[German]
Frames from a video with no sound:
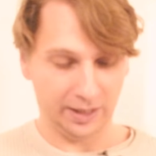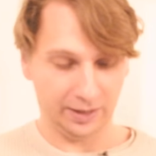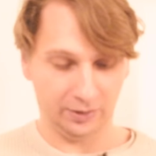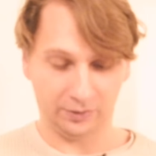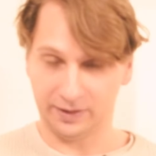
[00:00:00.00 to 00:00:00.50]

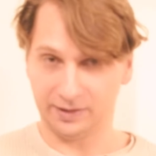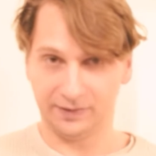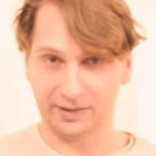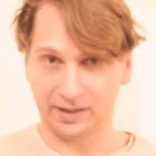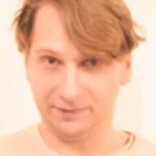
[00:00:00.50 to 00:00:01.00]
Äh, irgendwann hat er
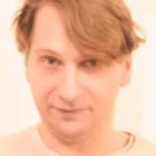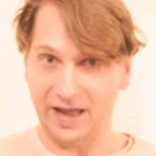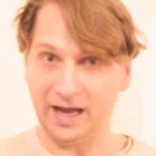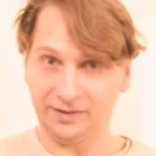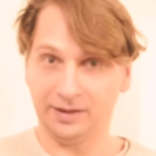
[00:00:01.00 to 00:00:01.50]
sich dann
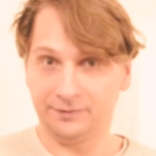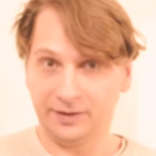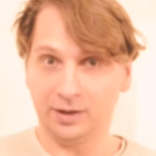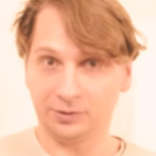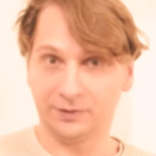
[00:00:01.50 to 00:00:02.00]
gewehrt und dann
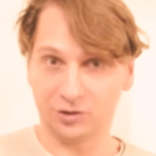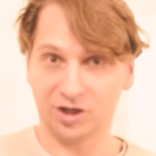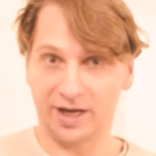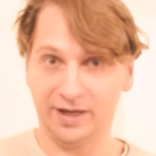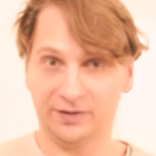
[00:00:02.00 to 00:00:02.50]
fing auch diese
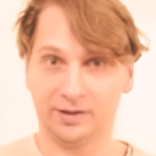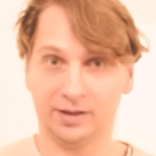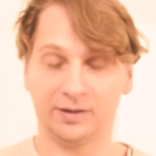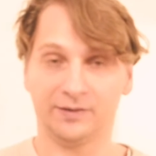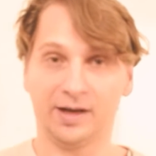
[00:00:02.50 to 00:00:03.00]
Streits an
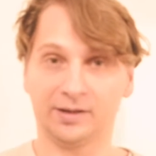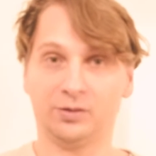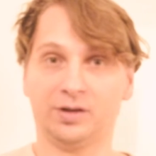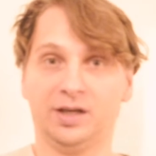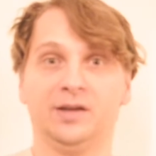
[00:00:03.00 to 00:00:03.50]
und hat
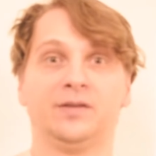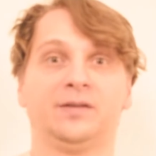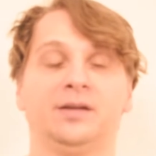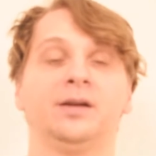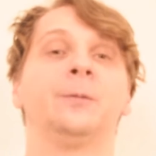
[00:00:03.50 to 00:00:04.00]
gesagt, okay,
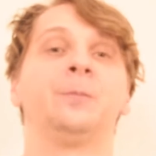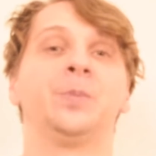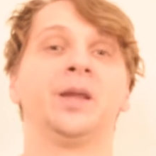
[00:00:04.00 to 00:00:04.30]
jetzt... Äh,